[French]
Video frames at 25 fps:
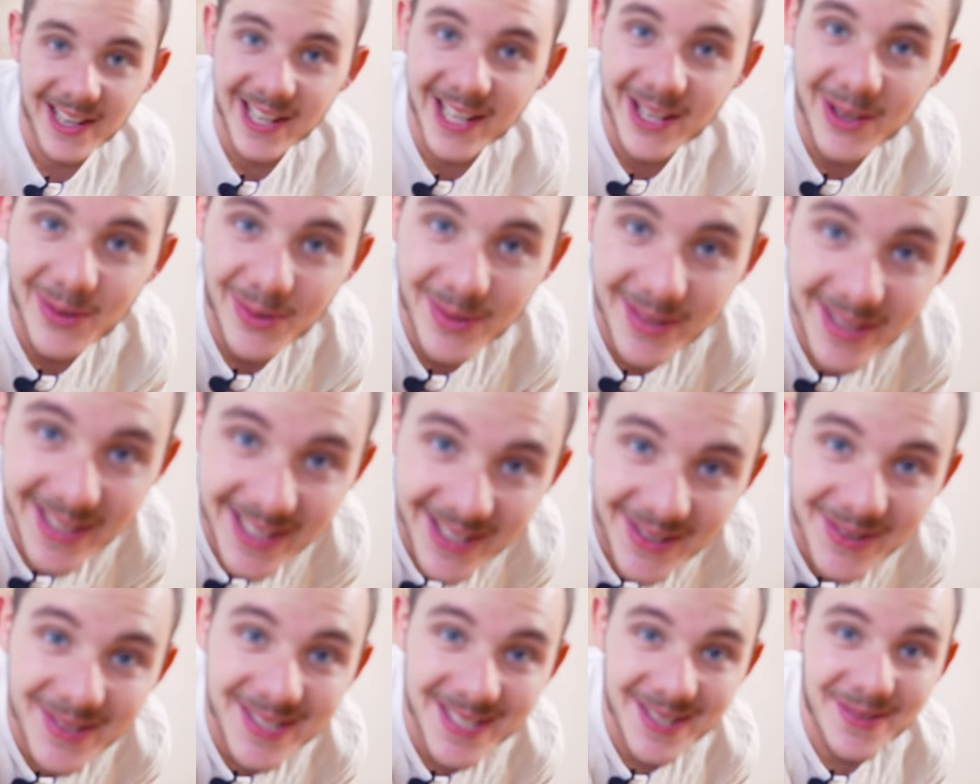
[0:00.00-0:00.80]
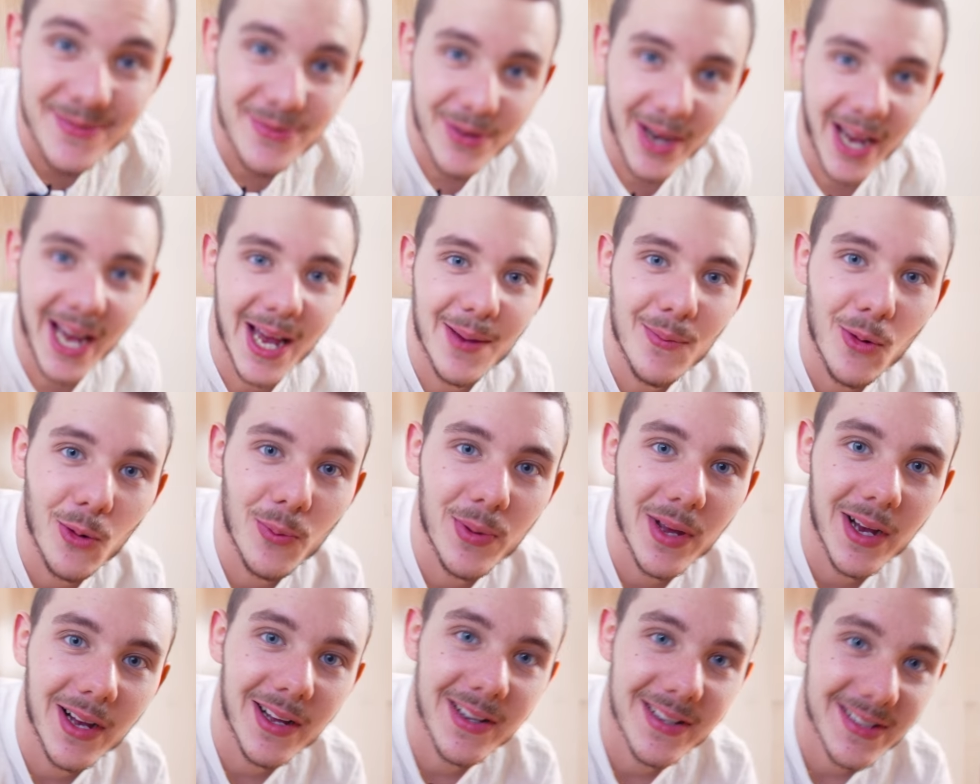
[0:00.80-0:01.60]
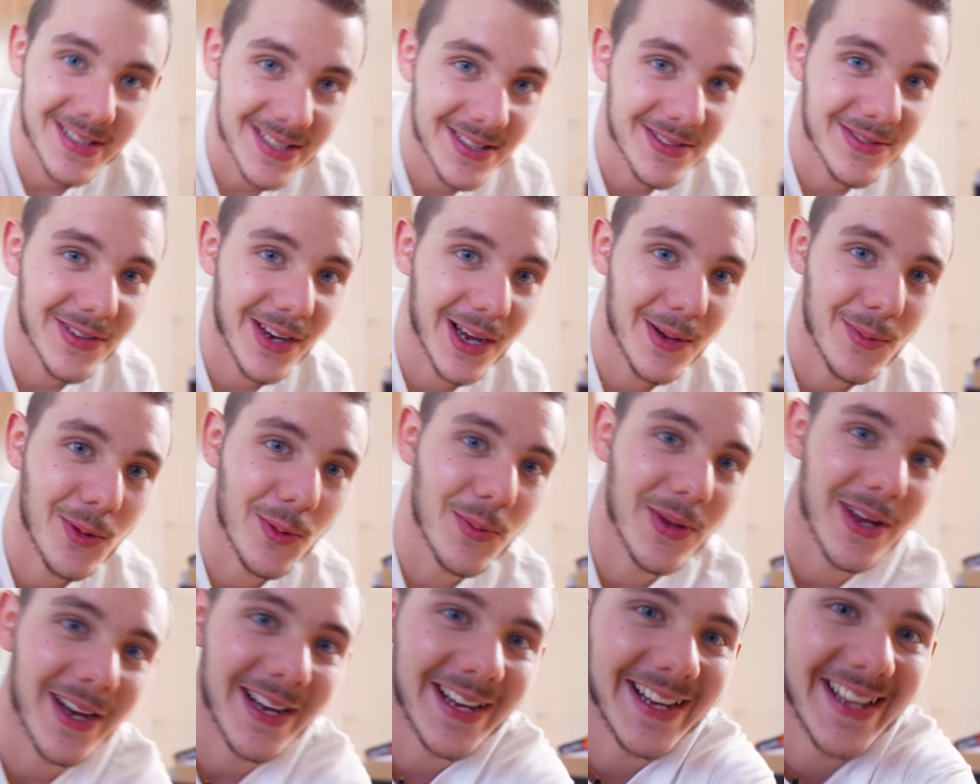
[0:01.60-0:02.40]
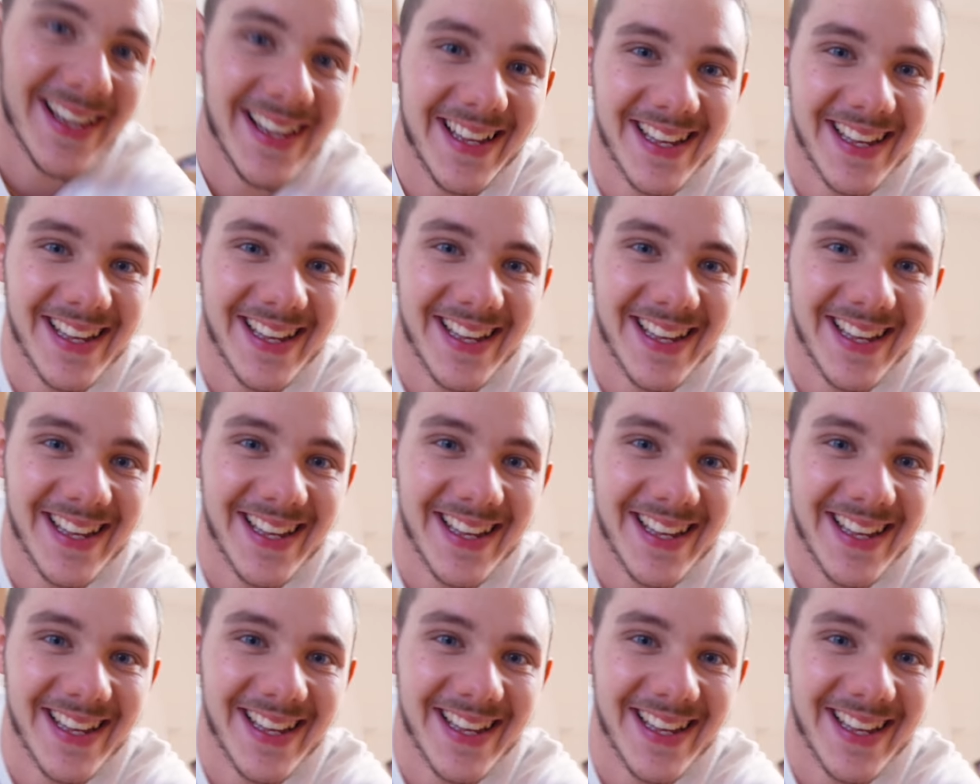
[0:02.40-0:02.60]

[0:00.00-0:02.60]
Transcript: et que, c'est vraiment bien, c'est vraiment bien.